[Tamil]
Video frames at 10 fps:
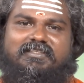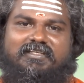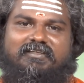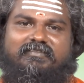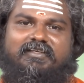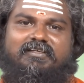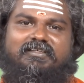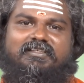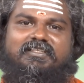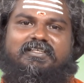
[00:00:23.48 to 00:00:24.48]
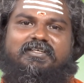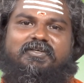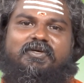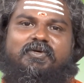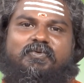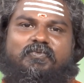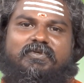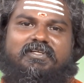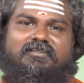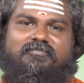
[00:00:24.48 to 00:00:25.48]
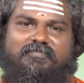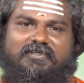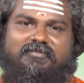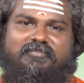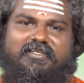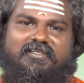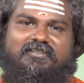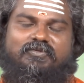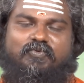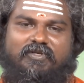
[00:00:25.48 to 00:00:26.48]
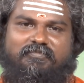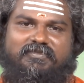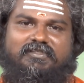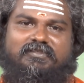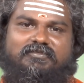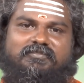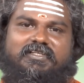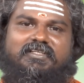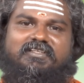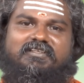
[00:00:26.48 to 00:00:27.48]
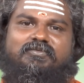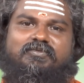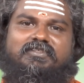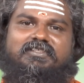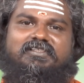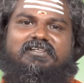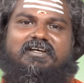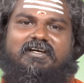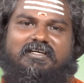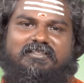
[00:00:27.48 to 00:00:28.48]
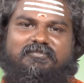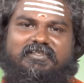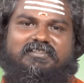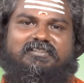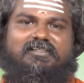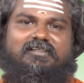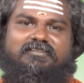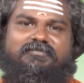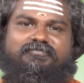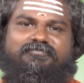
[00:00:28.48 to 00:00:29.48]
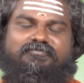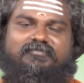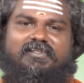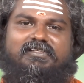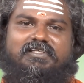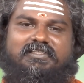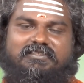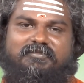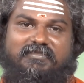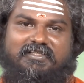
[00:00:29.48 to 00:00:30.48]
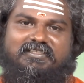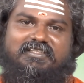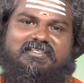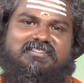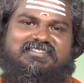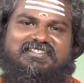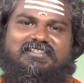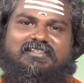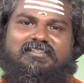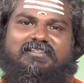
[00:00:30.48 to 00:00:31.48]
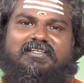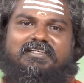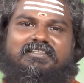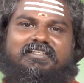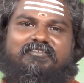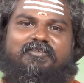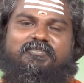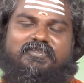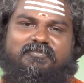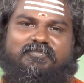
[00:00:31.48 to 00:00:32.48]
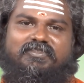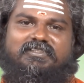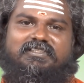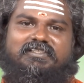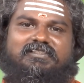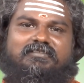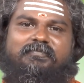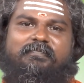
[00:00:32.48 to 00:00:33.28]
தேவையில்லாத உடல் பருமனை குறைப்பதற்குமான ஒரு அருமருந்து ஆகும் இந்த மருந்தை செய்ய தேவைப்படும் பொருட்கள்